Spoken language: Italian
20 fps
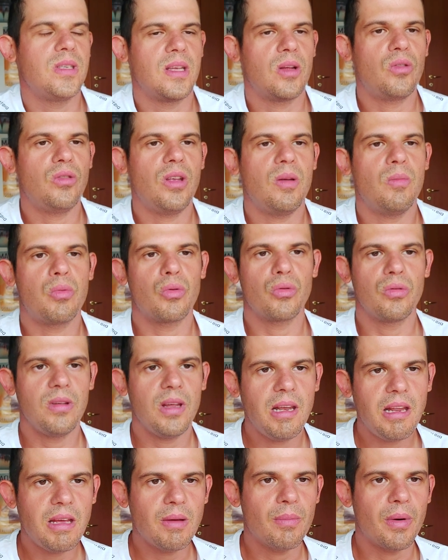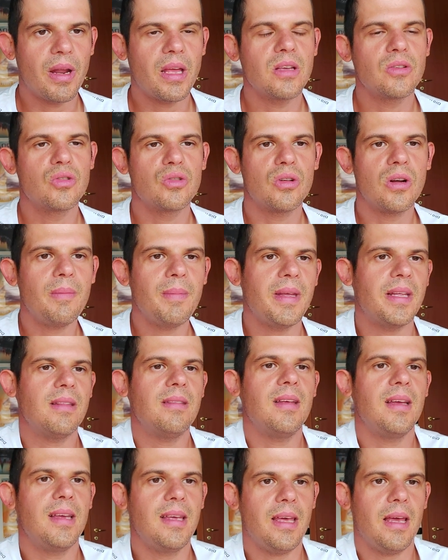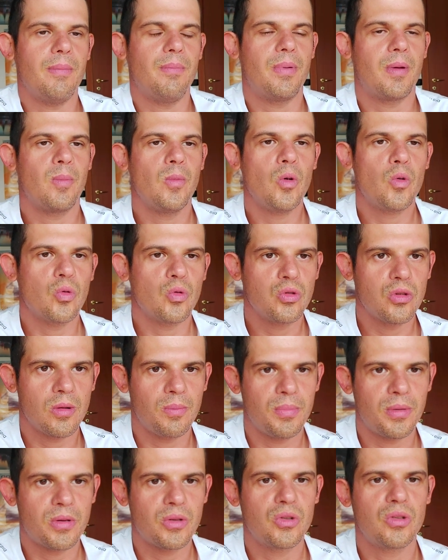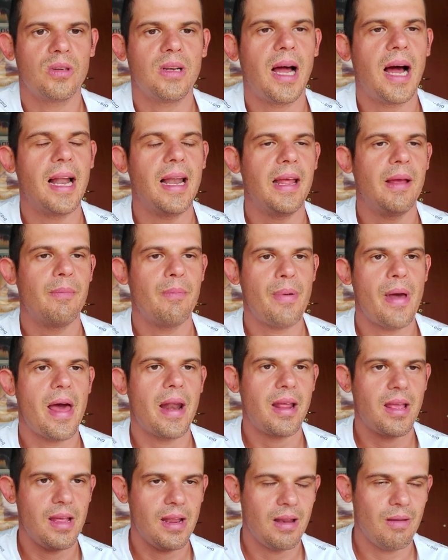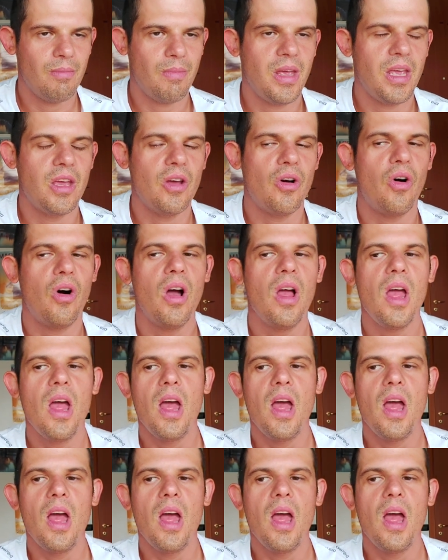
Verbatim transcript: siano dei brutti libri, solamente che per mio gusto personale, per il mio